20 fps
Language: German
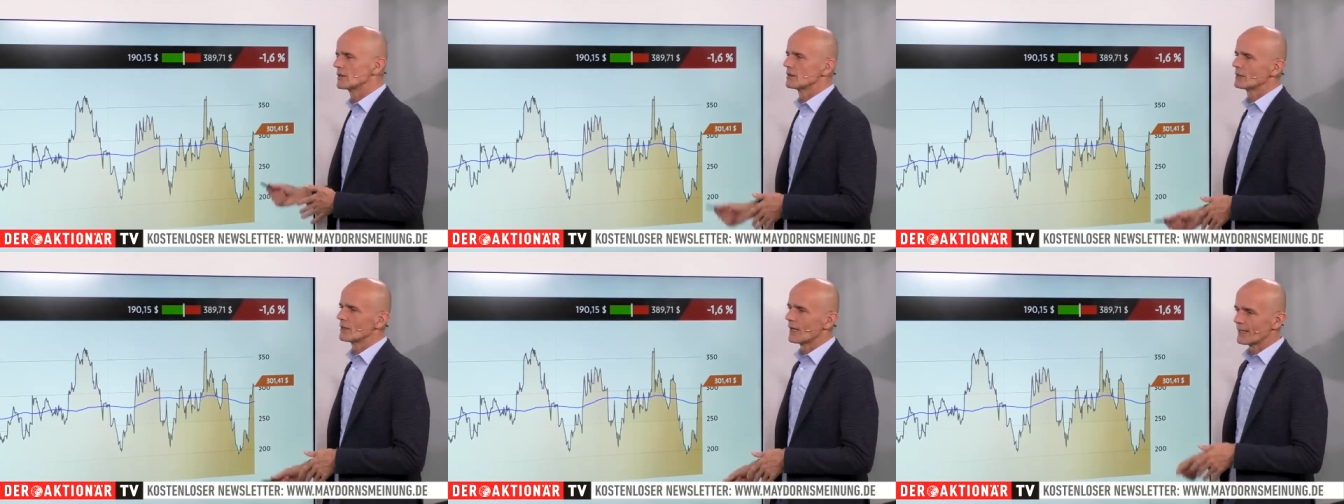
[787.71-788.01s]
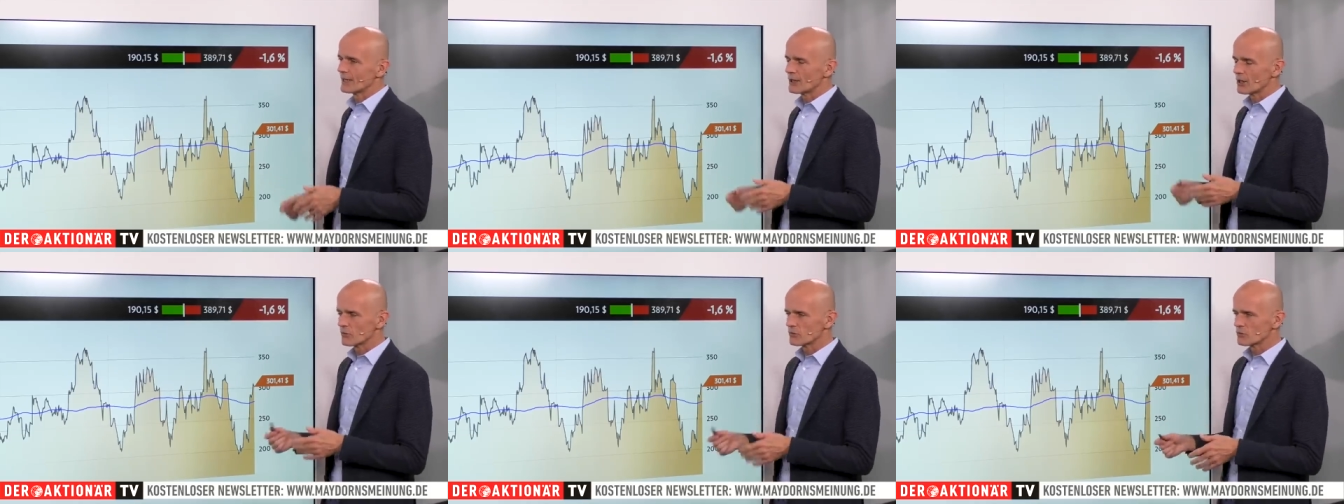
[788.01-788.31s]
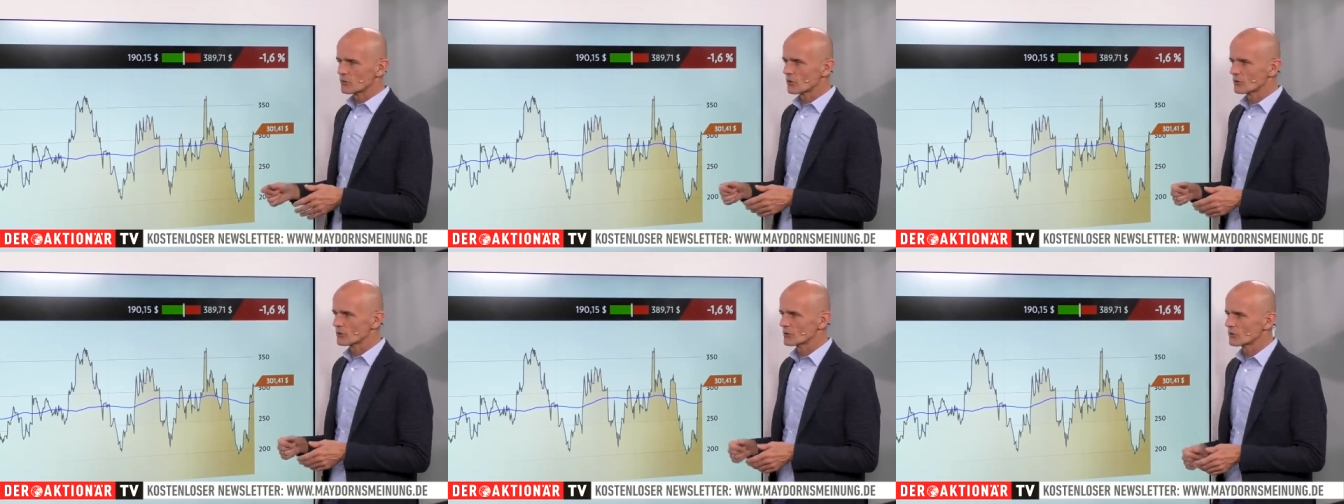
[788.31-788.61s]
äh,
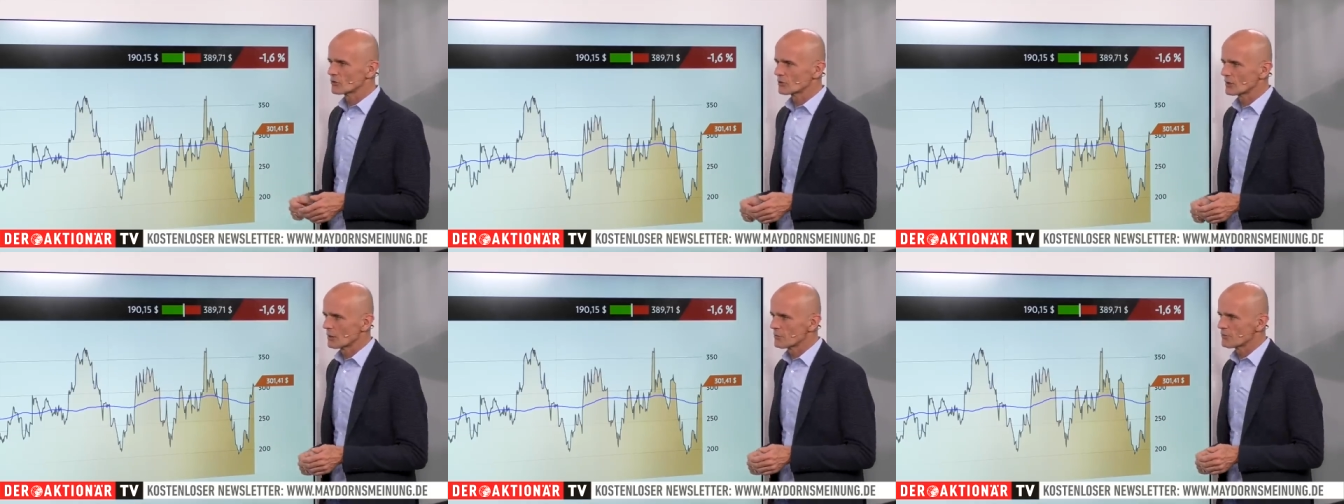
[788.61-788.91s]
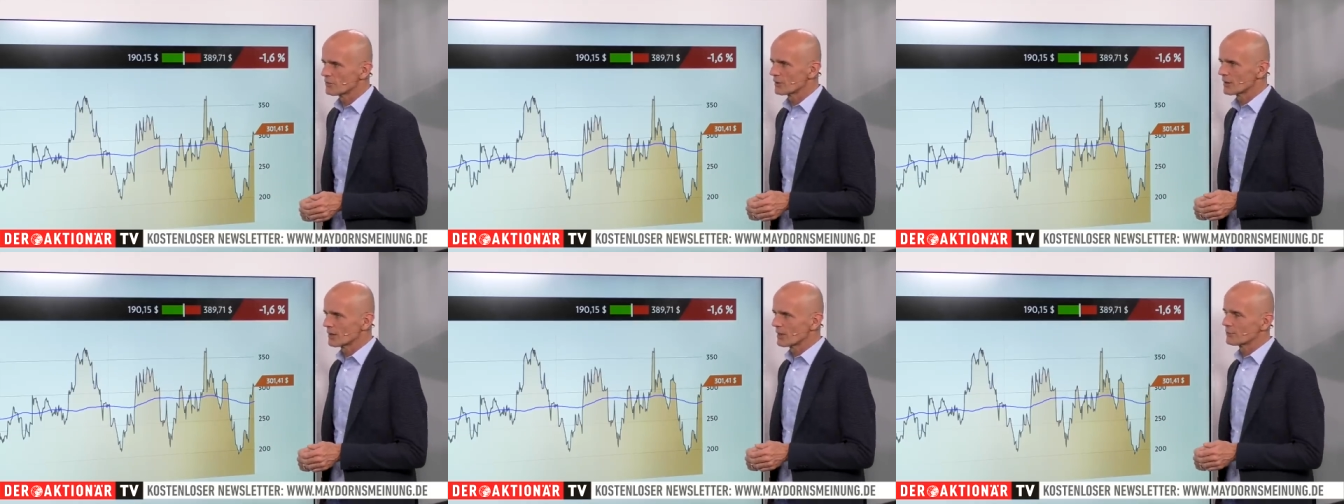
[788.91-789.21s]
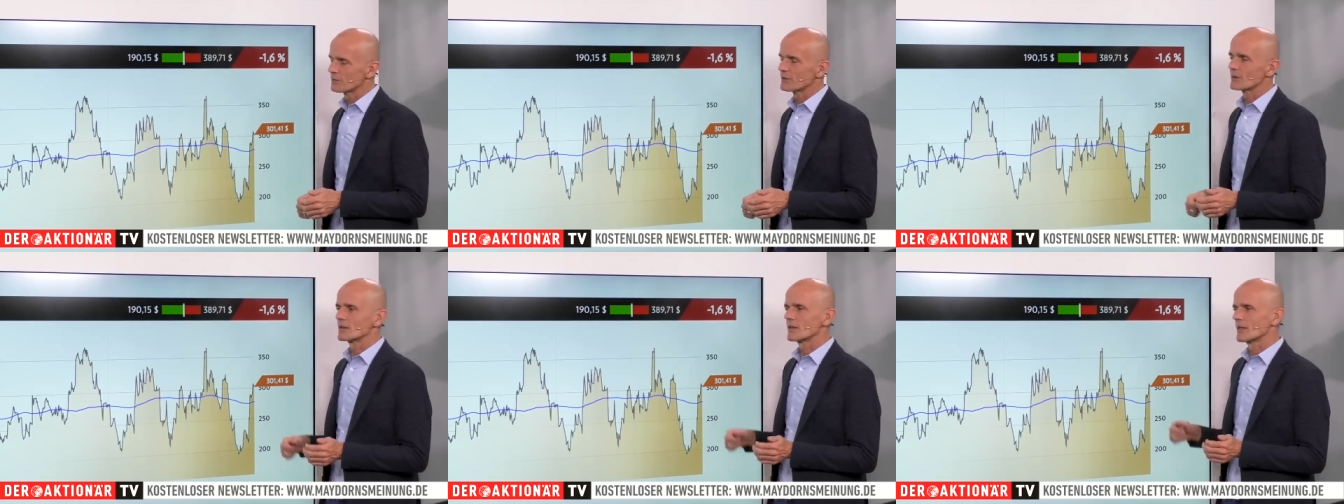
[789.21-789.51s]
Einkaufskosten zu kämpfen
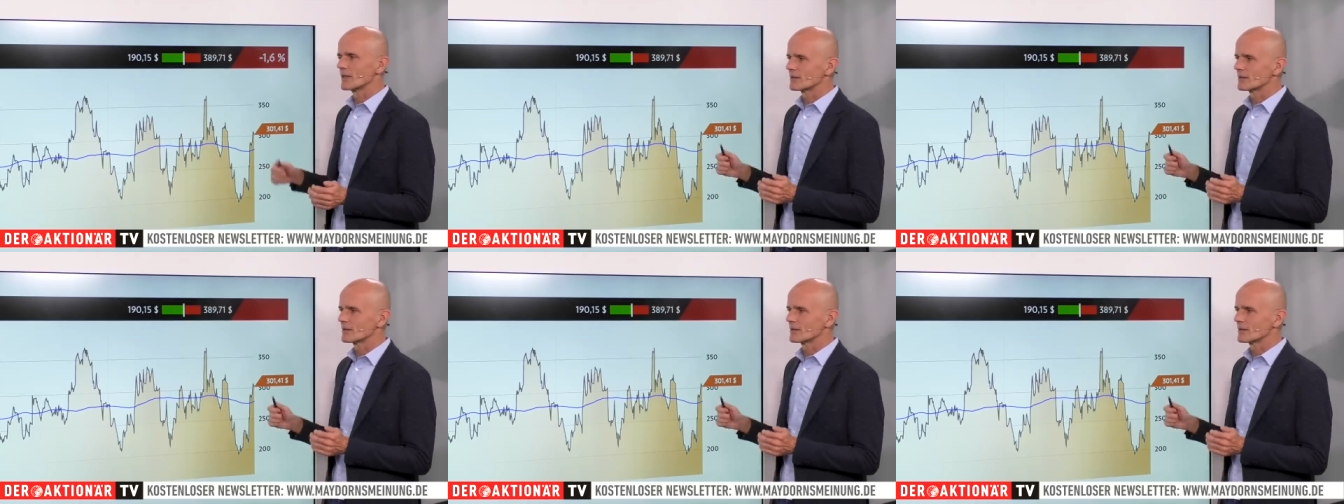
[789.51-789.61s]
gehabt.